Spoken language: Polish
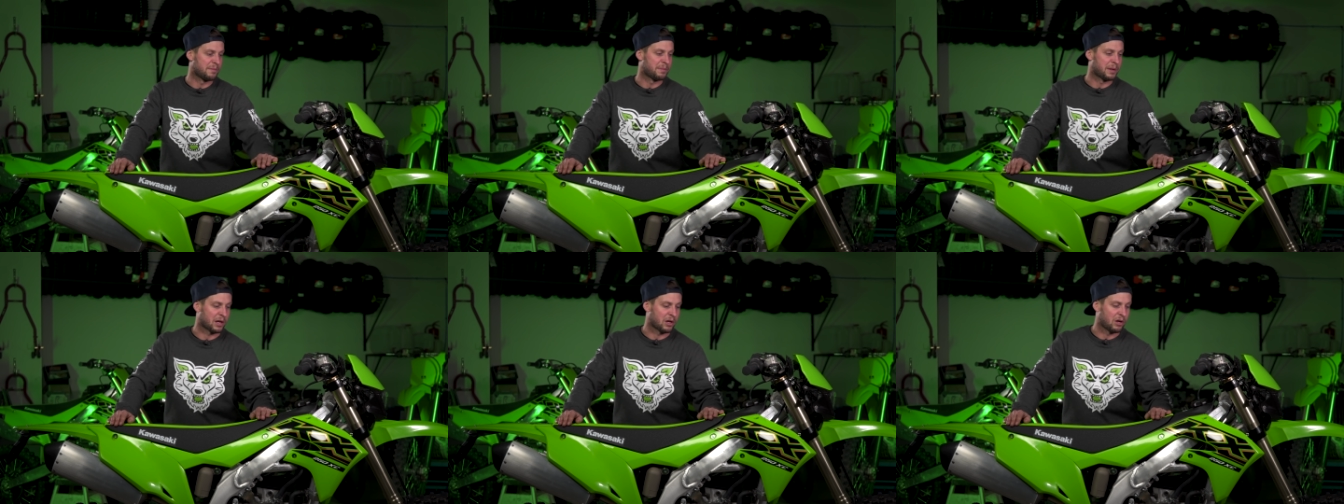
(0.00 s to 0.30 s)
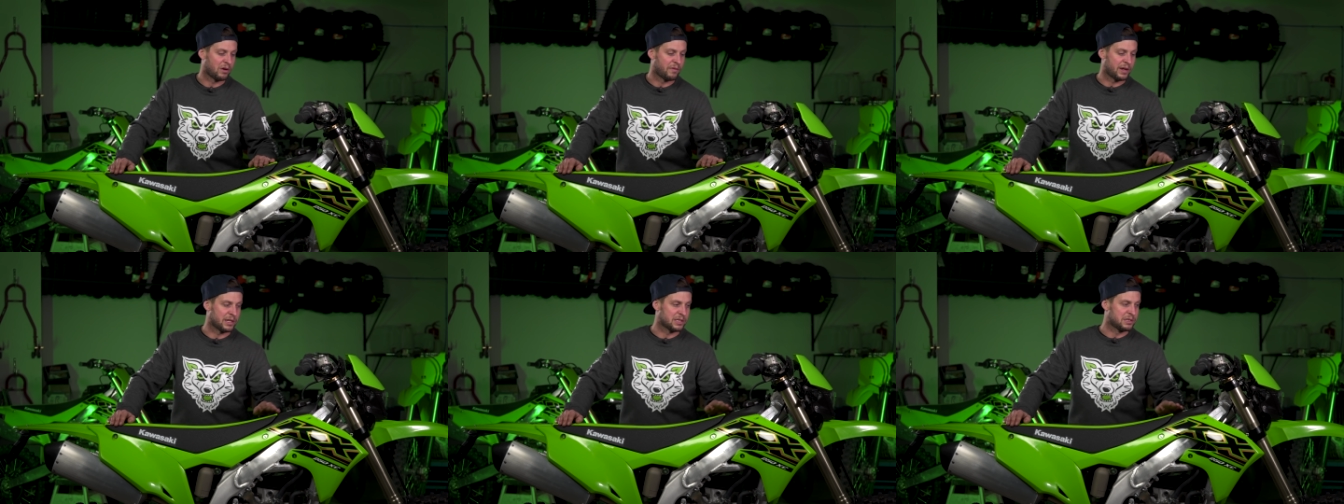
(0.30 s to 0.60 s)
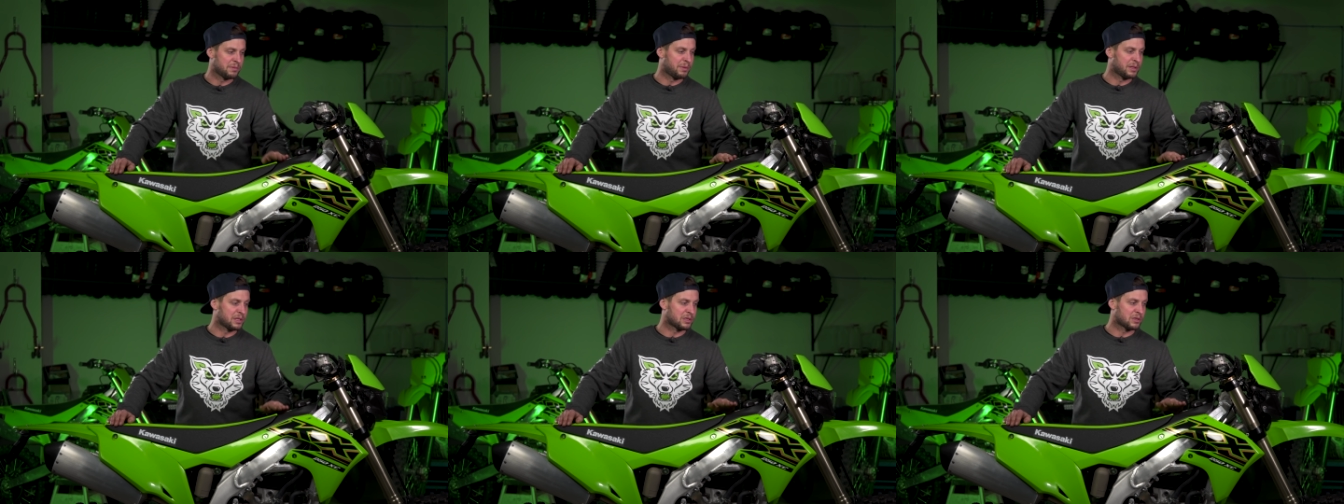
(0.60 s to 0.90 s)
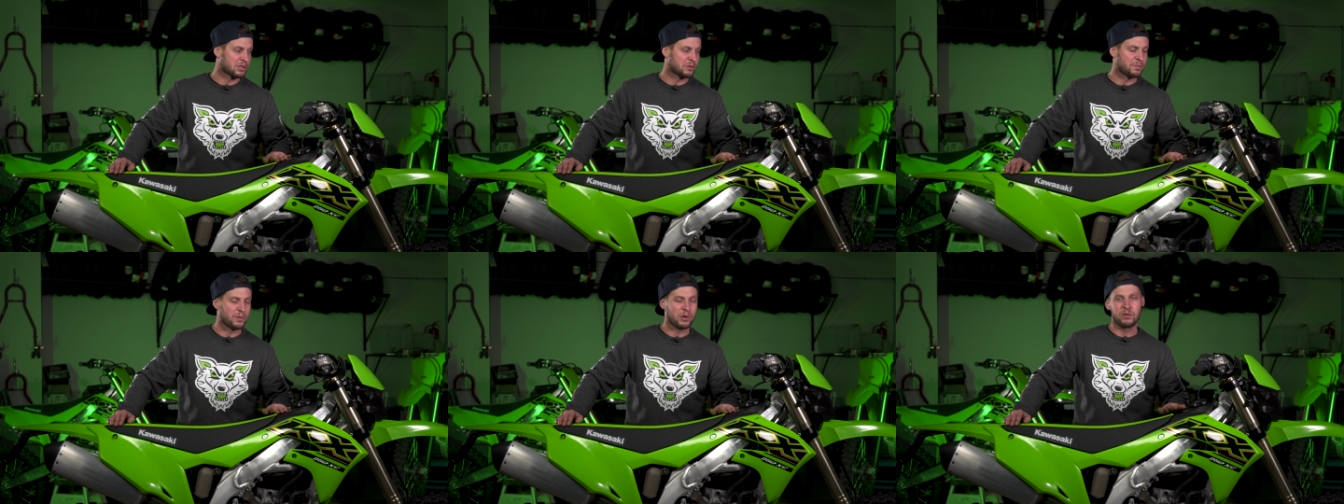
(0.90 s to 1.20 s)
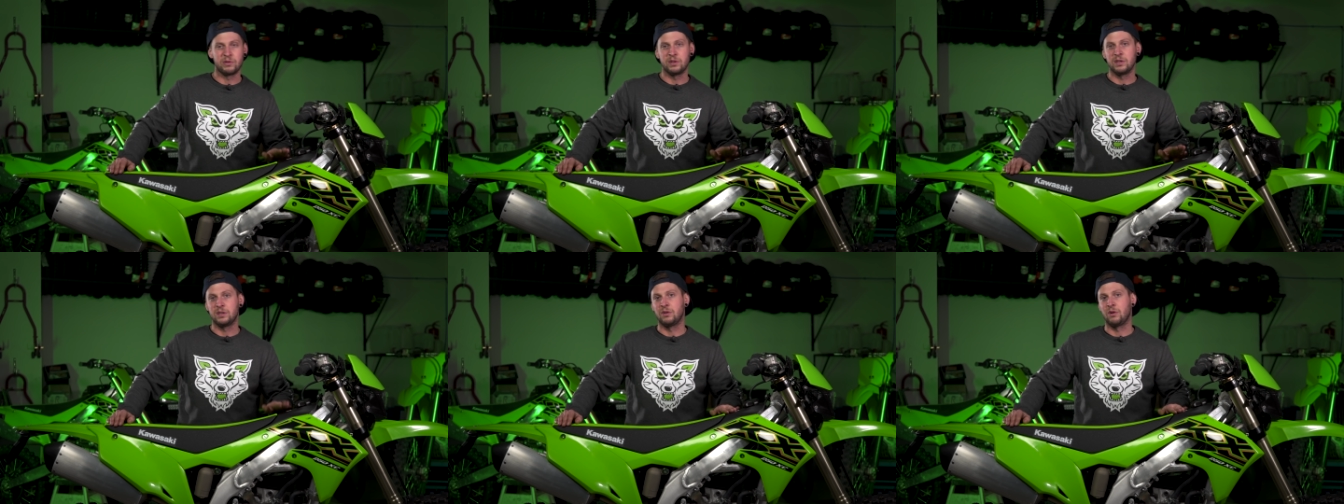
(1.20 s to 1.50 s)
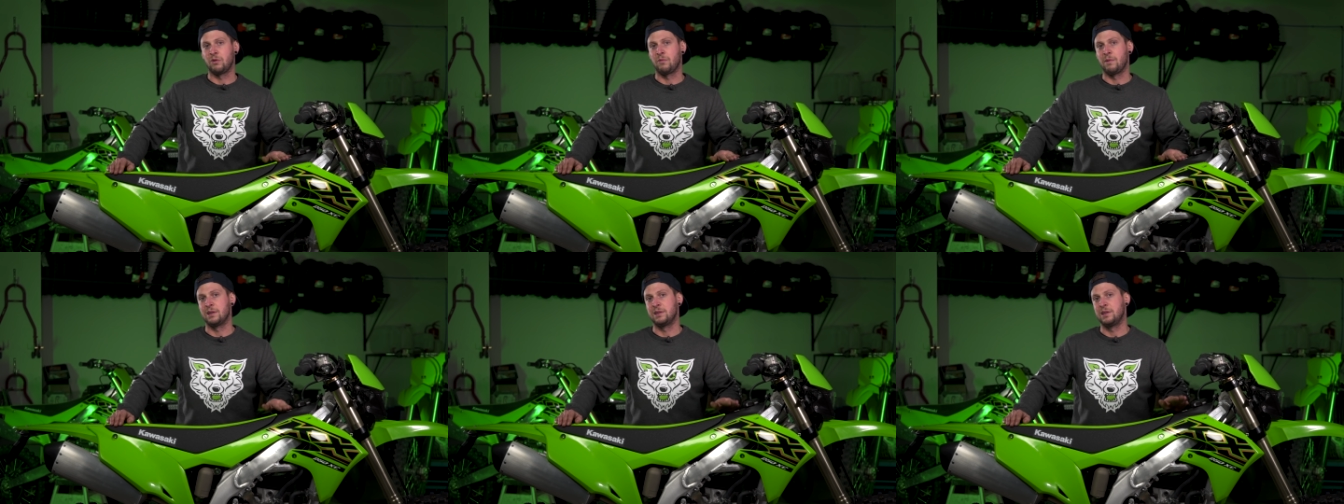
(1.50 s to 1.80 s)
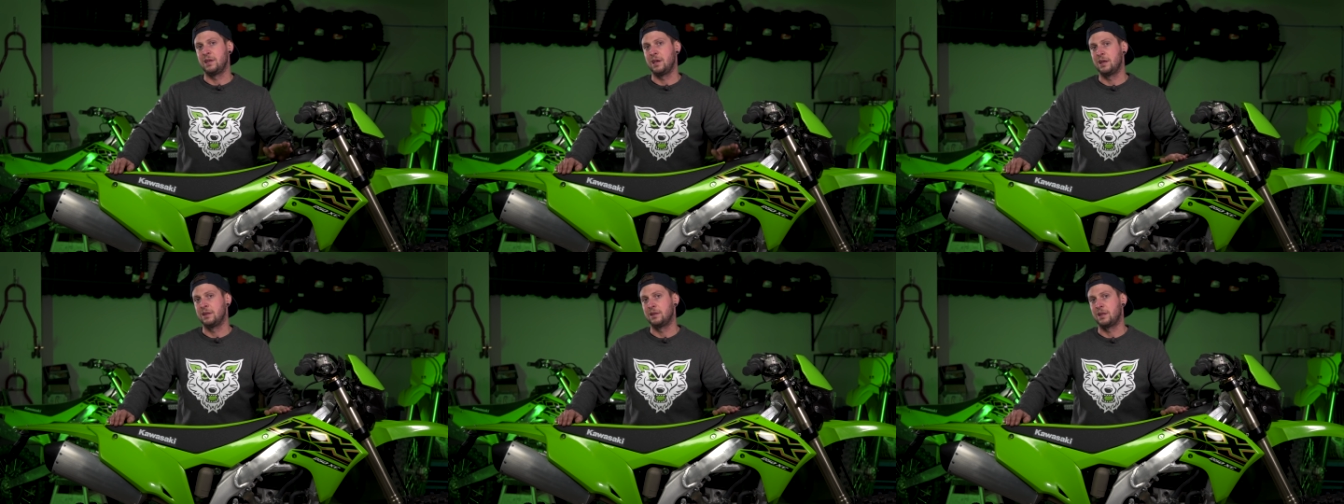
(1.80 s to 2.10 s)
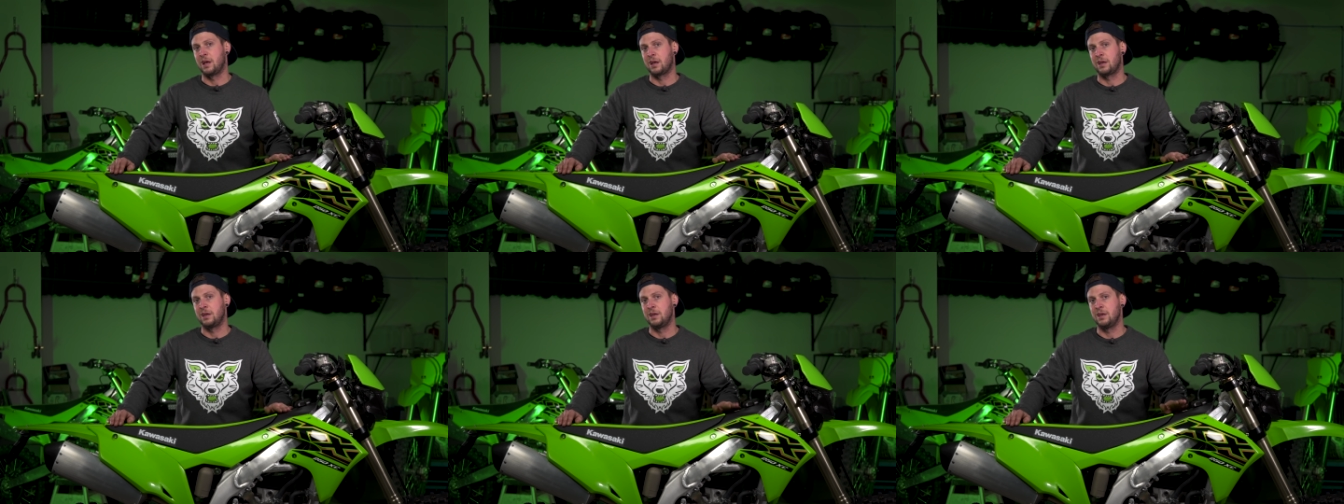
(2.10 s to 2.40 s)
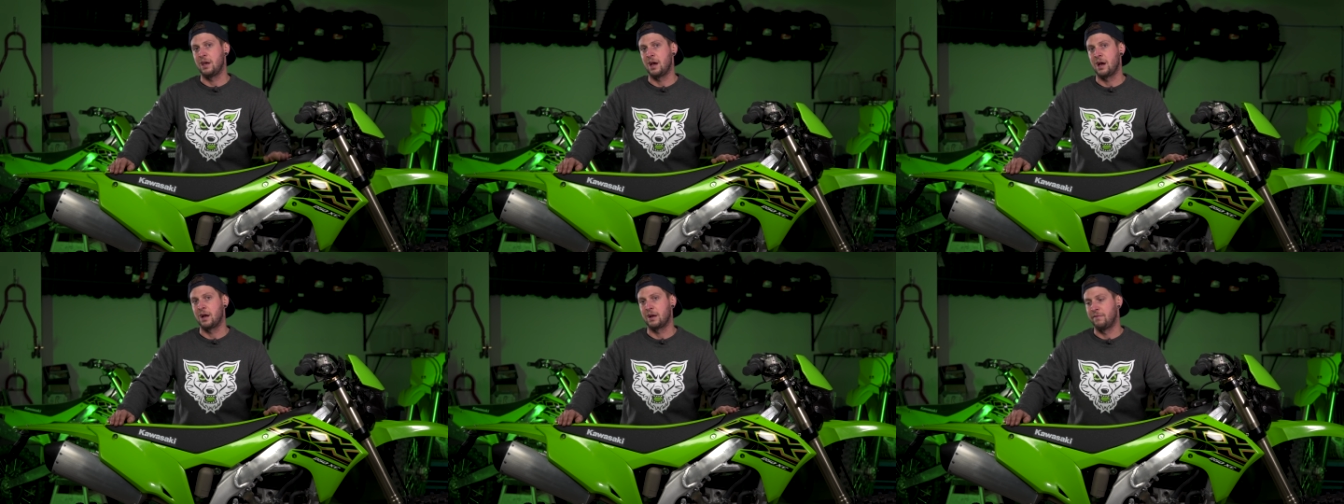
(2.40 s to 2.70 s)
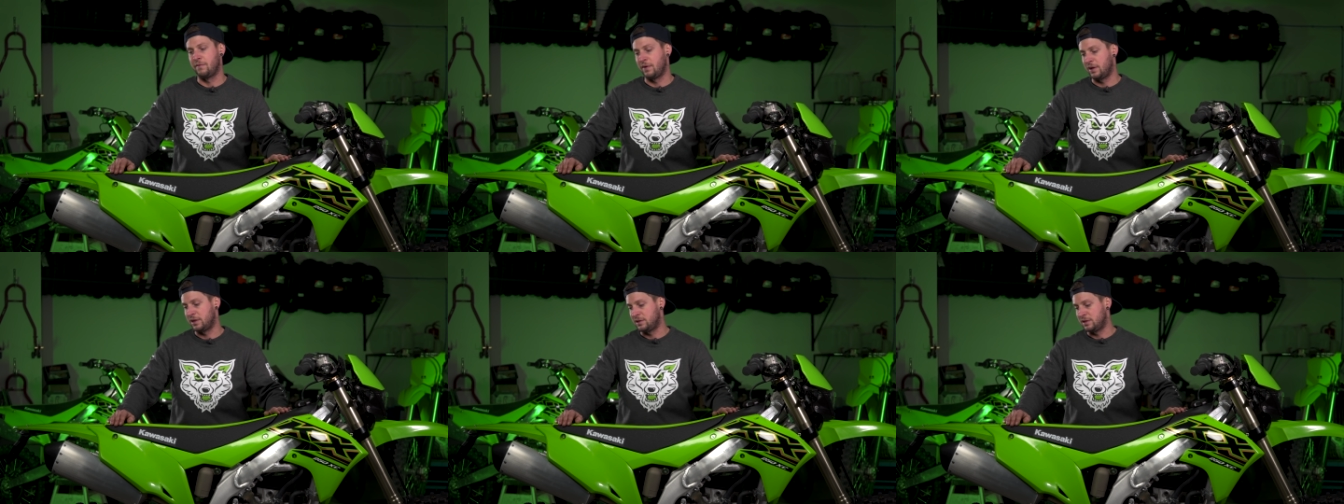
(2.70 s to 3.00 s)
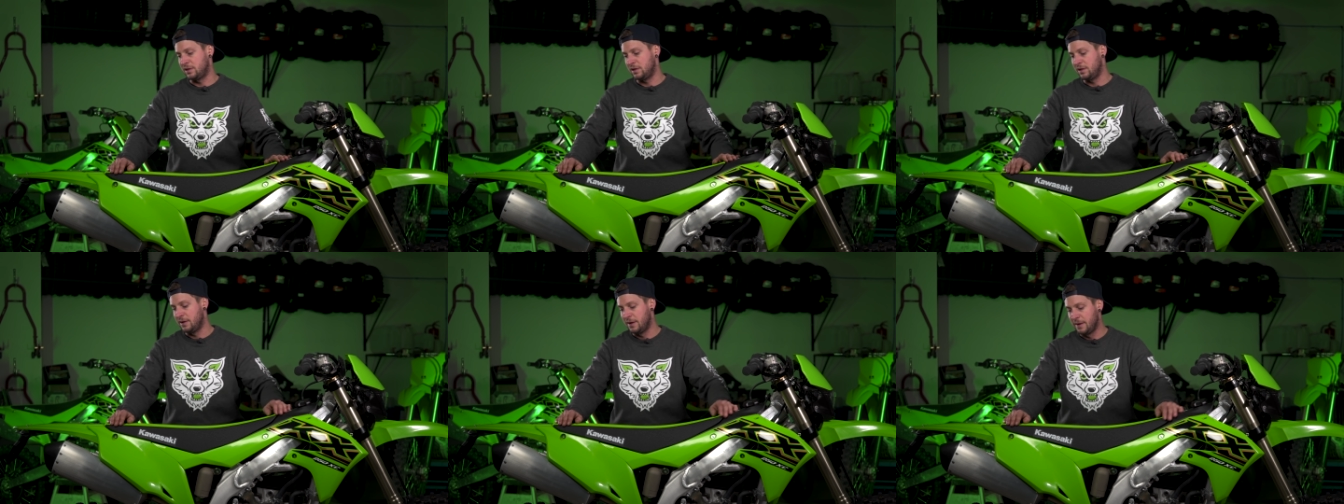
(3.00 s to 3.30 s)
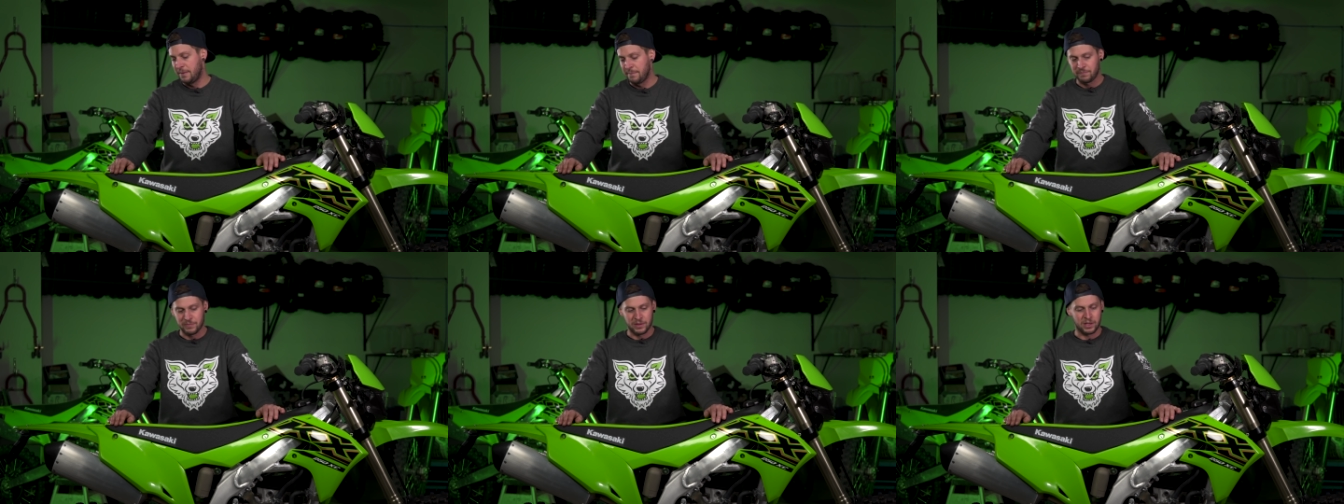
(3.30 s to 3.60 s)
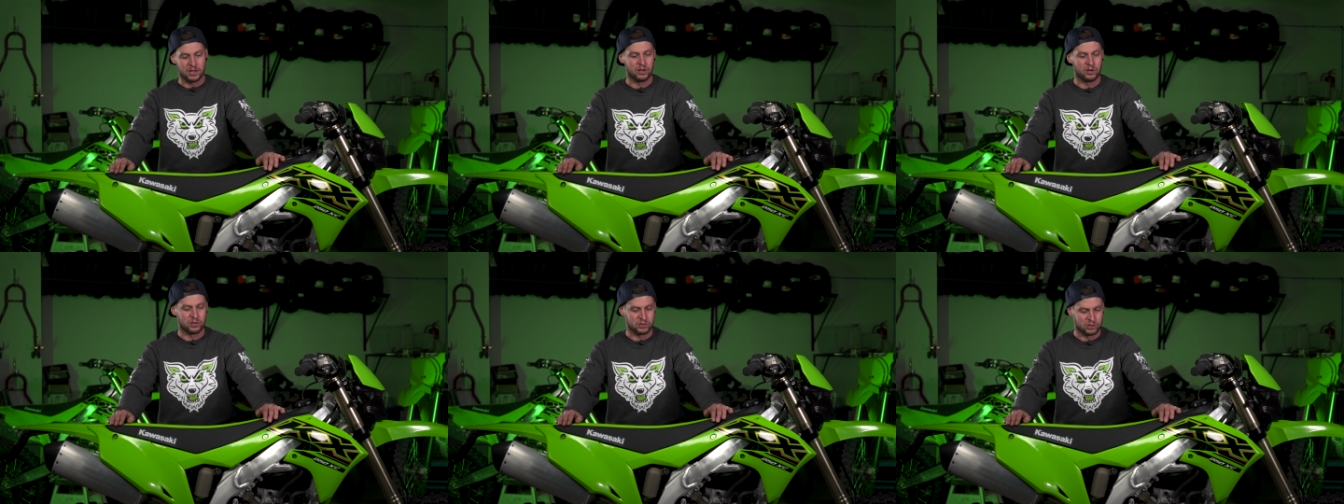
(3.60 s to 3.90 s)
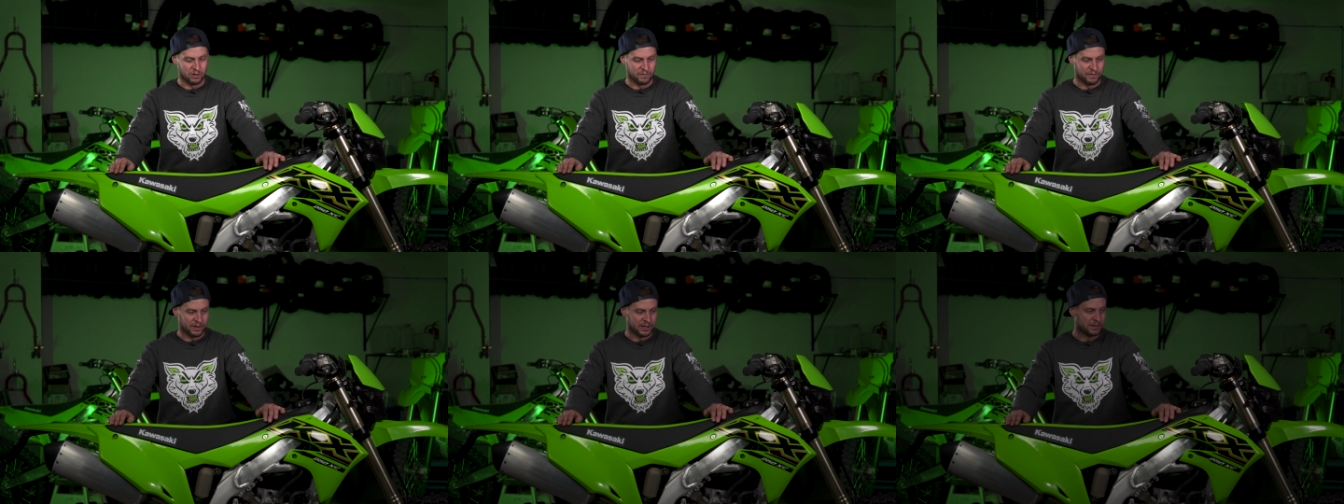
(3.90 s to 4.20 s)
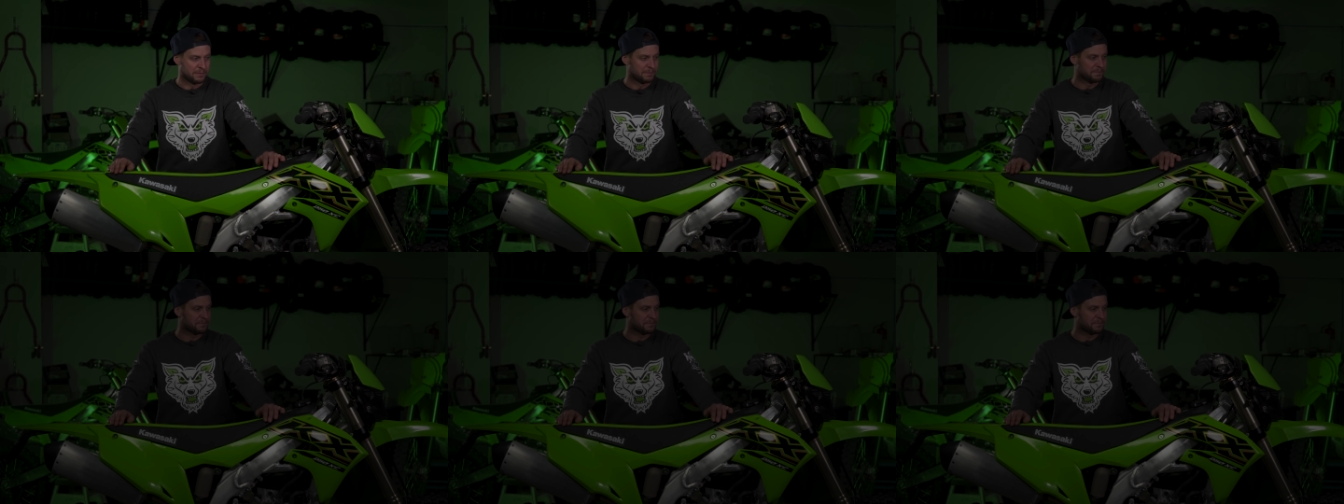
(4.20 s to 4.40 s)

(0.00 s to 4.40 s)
brakować, bo jest to zbiornik dokładnie taki jak w wersji crossowej.